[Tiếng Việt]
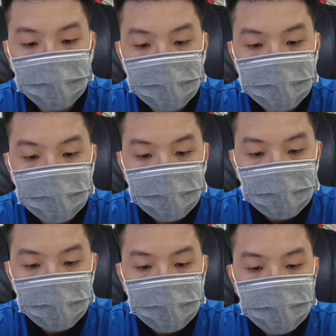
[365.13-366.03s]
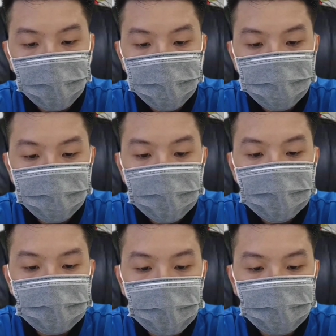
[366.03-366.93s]
Y không
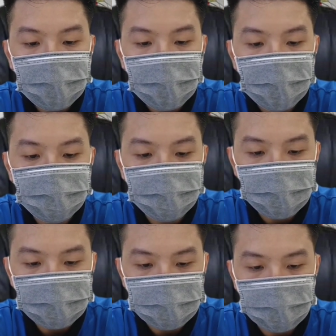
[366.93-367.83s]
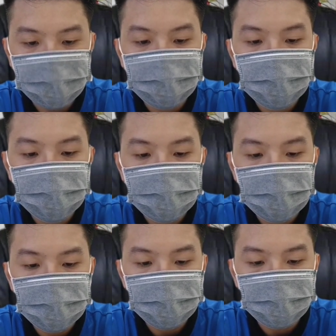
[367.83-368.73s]
biết Yamaha Việt Nam
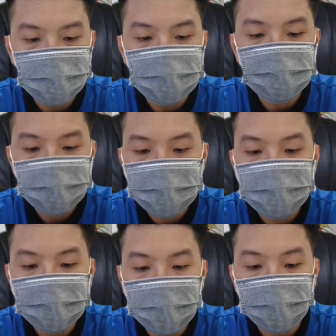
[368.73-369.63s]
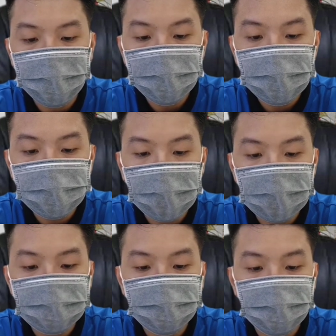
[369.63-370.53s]
mình khi nào có chiếc
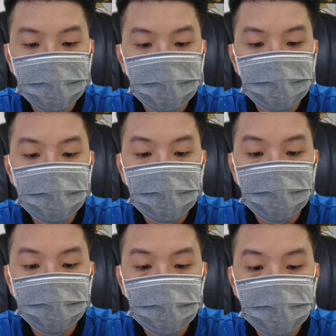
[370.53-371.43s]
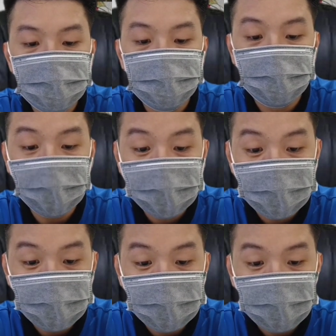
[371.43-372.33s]
Edge 155 Master Black
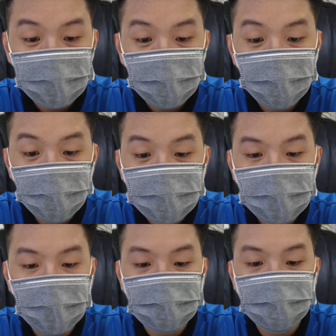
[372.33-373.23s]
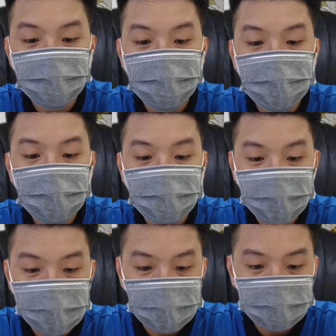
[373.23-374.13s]
full đen như
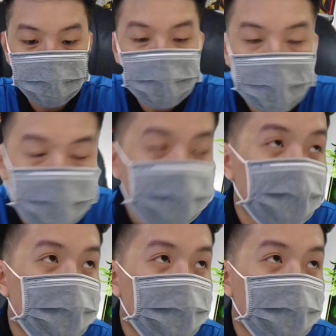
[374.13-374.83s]
Philippines mới đẹp